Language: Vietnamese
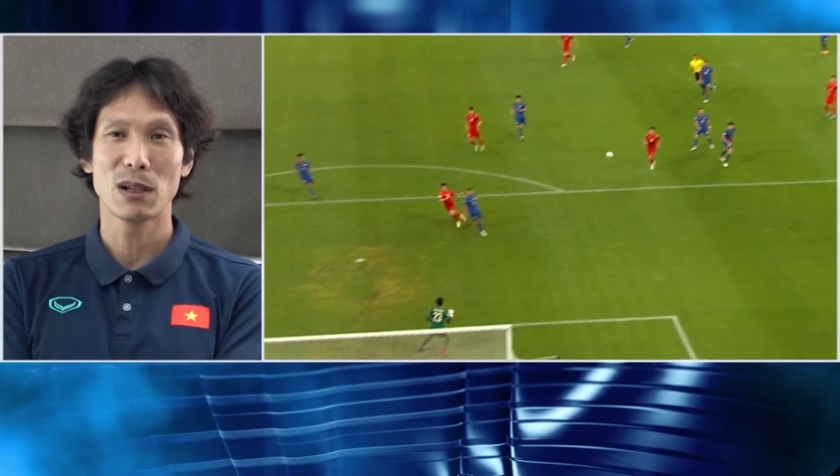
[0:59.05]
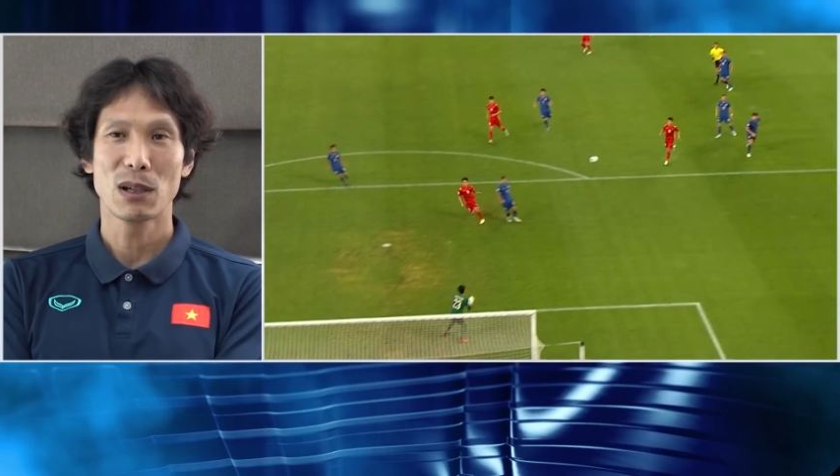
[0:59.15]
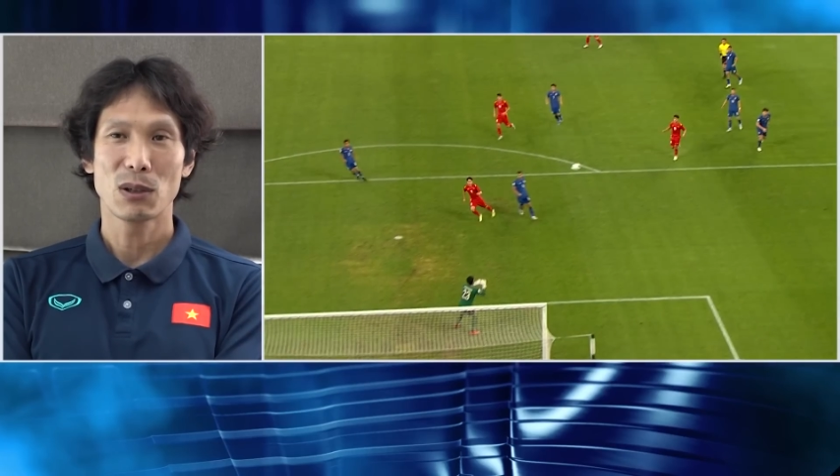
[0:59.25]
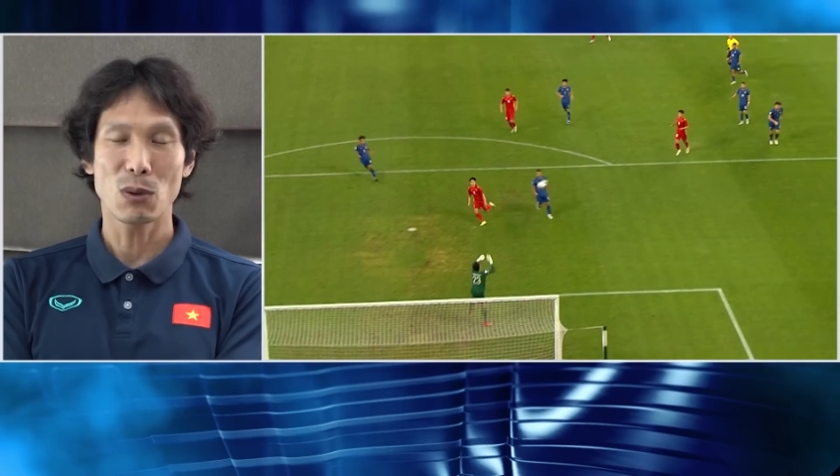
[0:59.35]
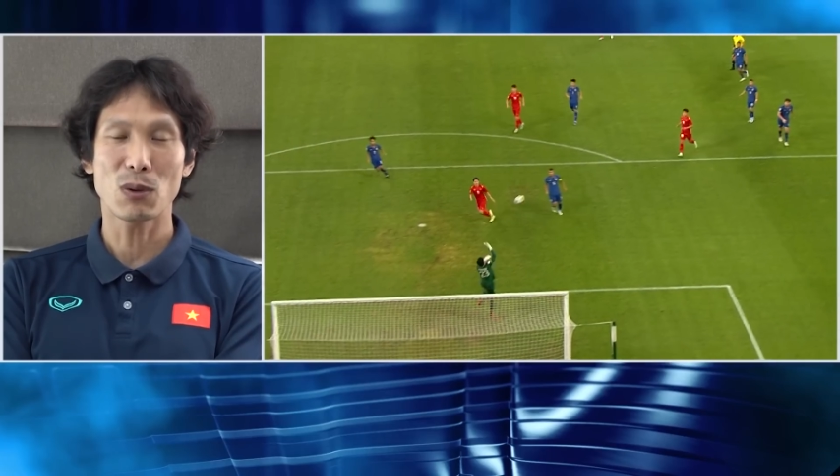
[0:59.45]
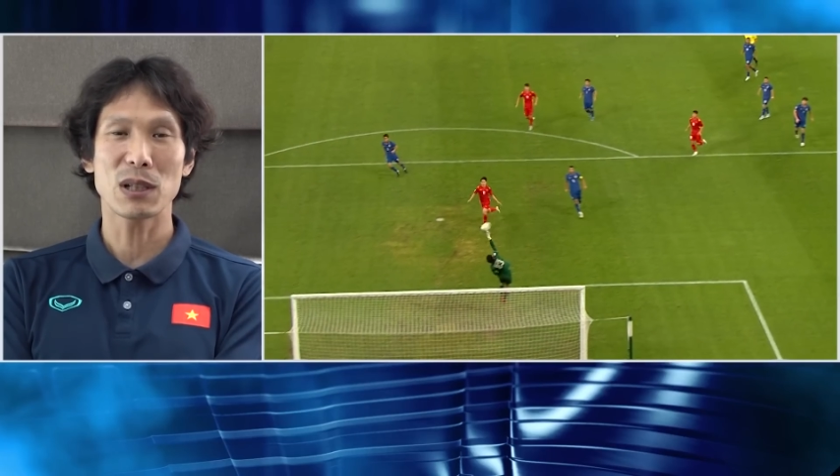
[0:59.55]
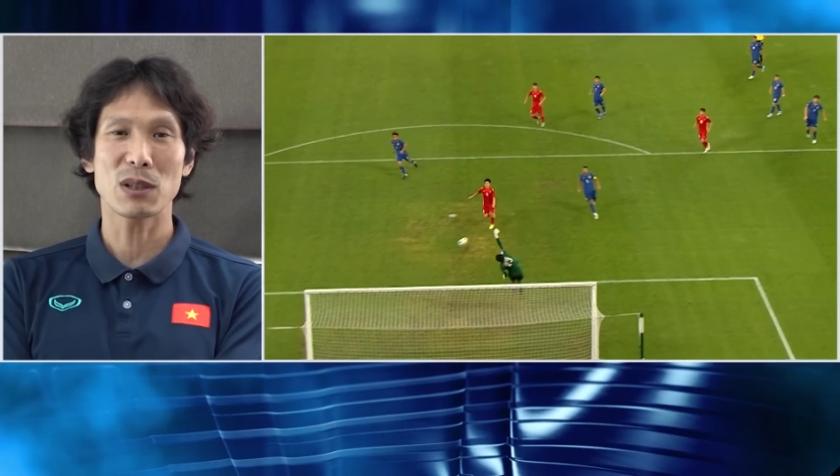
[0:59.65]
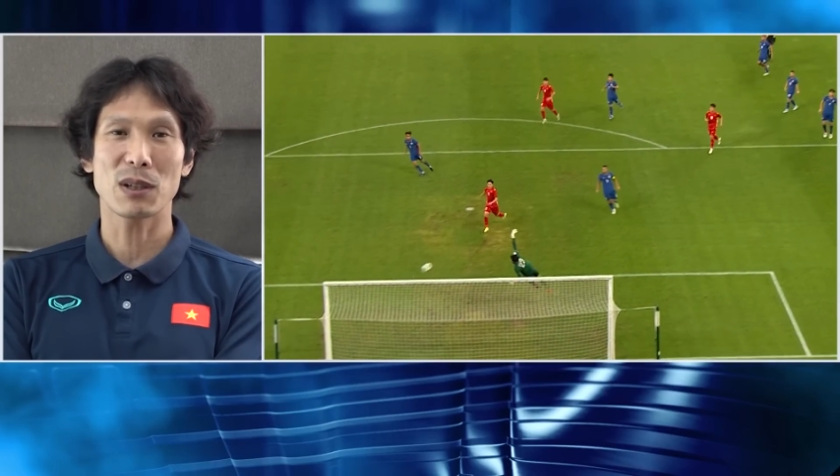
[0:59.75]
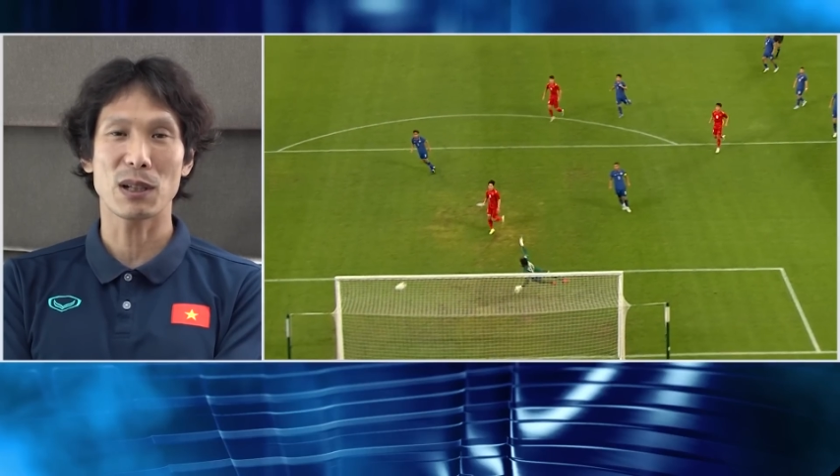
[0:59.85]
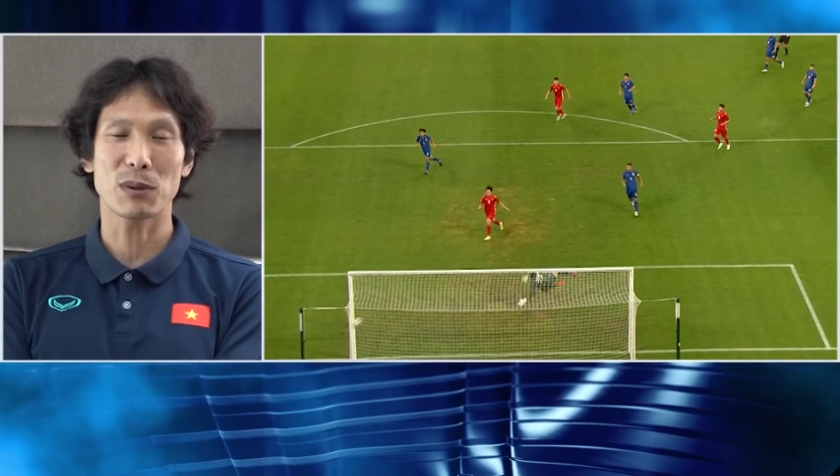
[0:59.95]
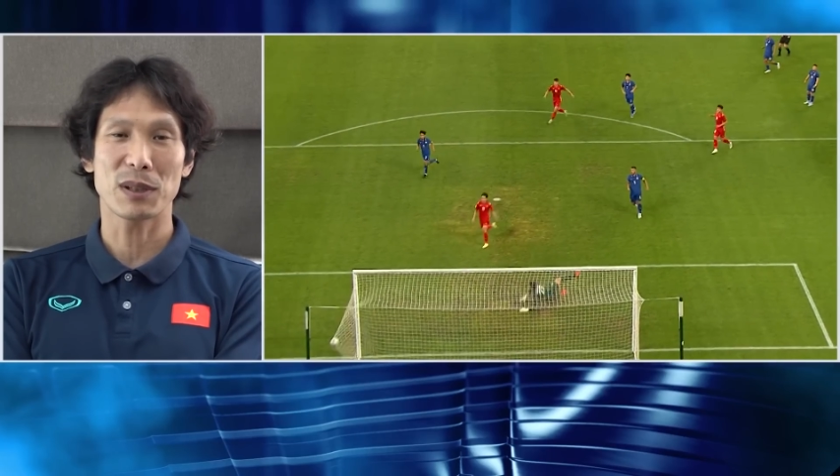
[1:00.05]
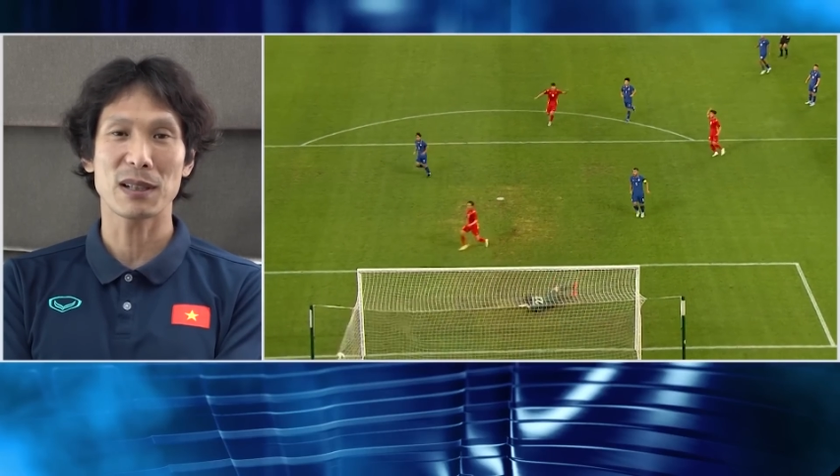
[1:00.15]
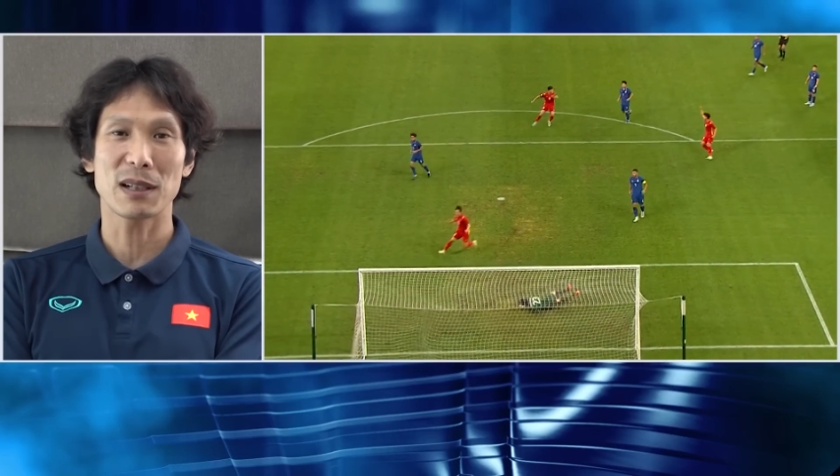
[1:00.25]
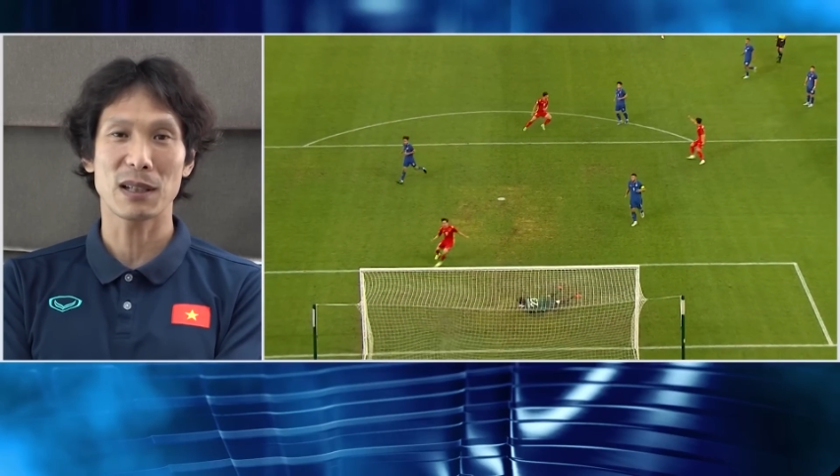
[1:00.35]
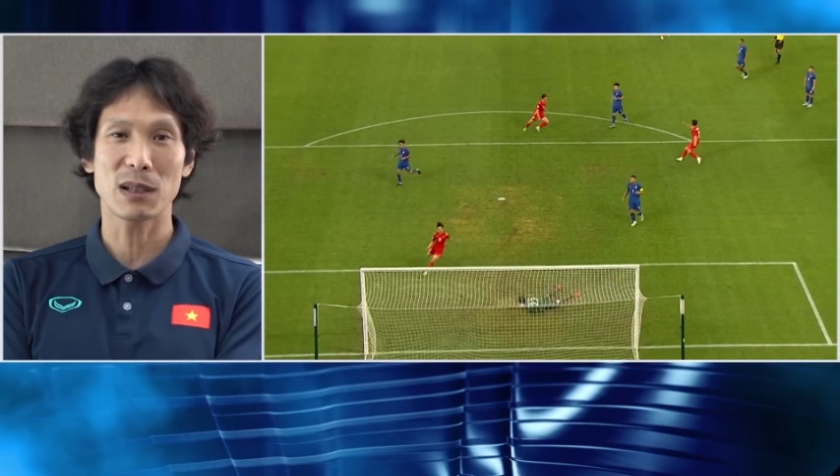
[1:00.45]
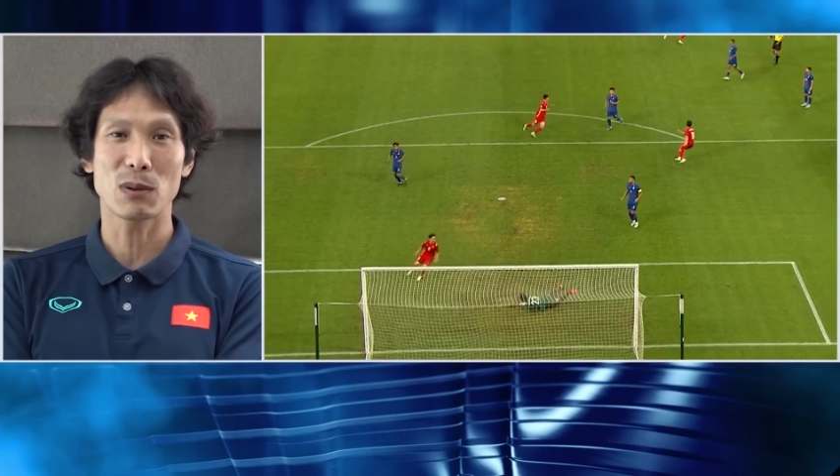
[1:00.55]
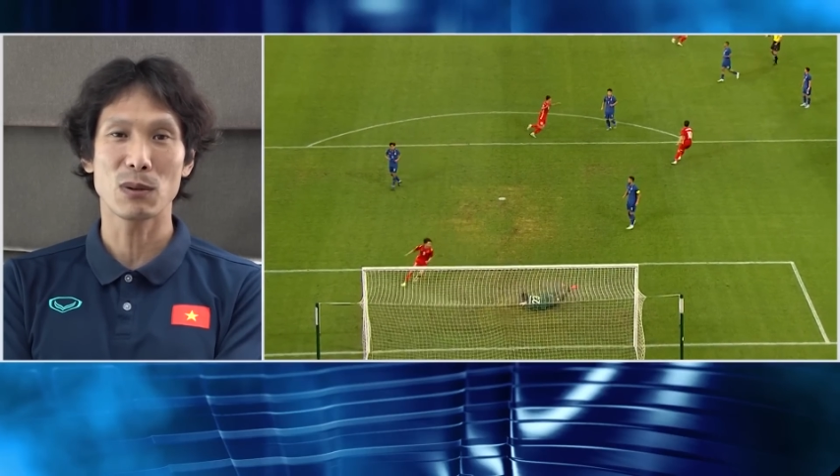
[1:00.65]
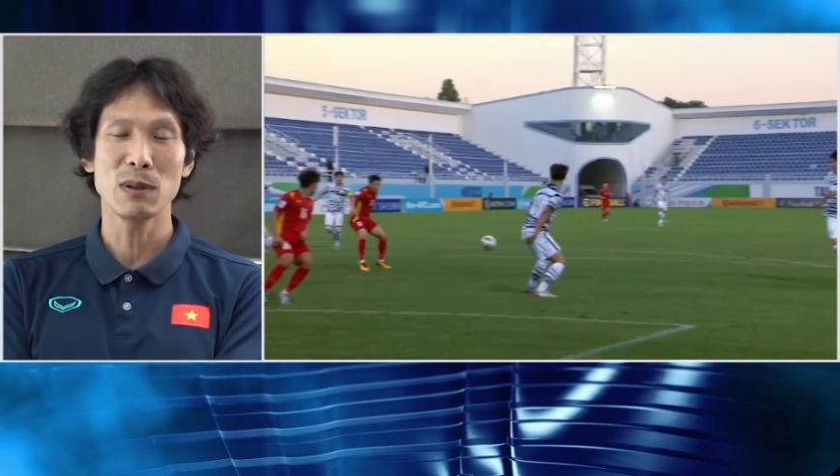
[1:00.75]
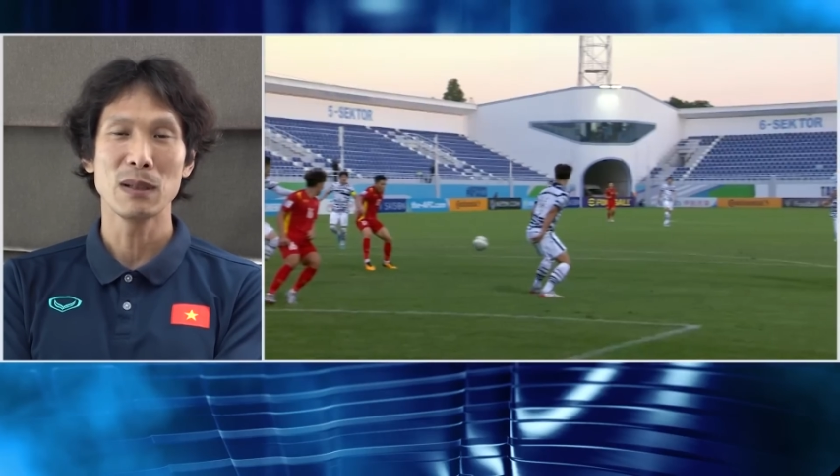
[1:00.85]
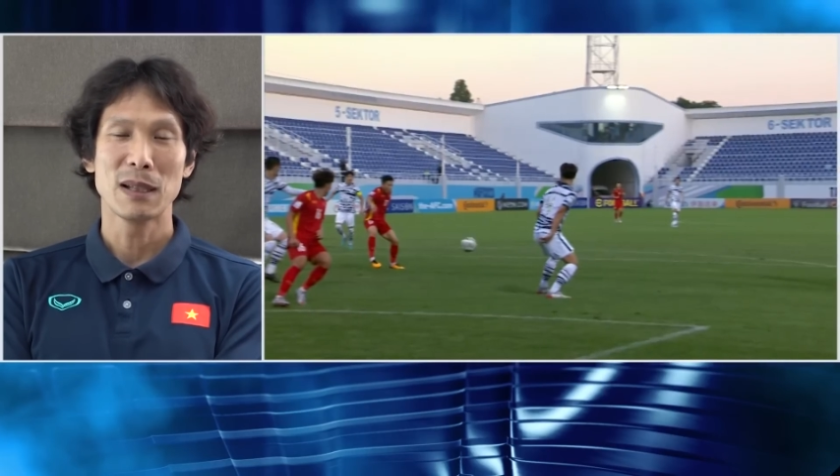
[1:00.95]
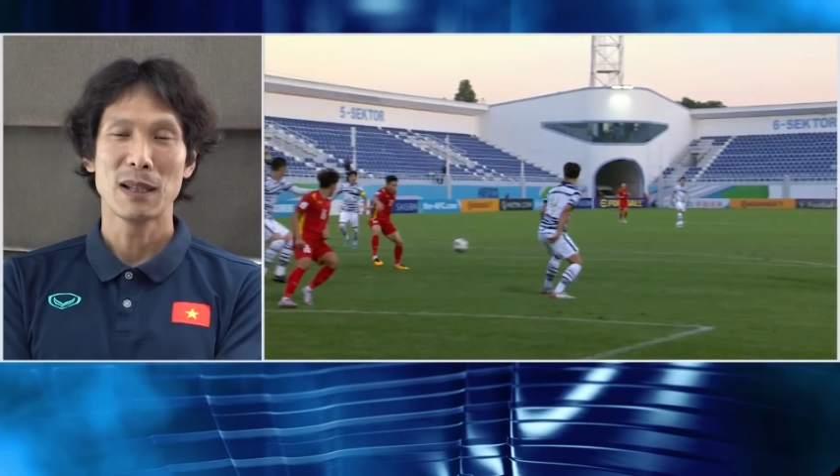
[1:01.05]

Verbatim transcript: và các cầu thủ có thể chơi được với thứ bóng